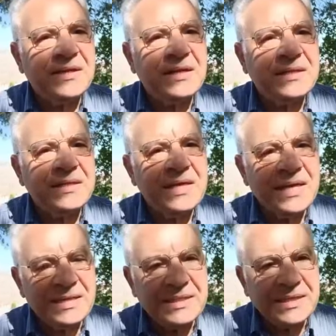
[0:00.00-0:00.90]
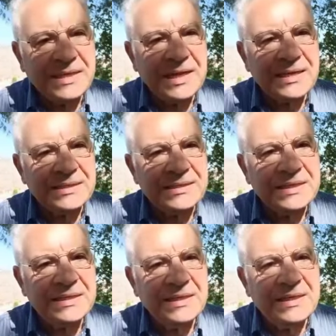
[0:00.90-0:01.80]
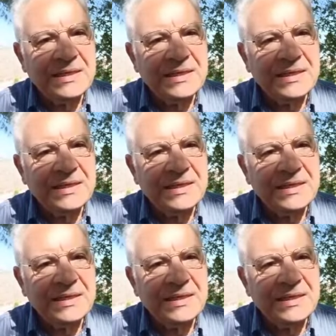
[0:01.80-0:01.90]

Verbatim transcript: del chiedere anche,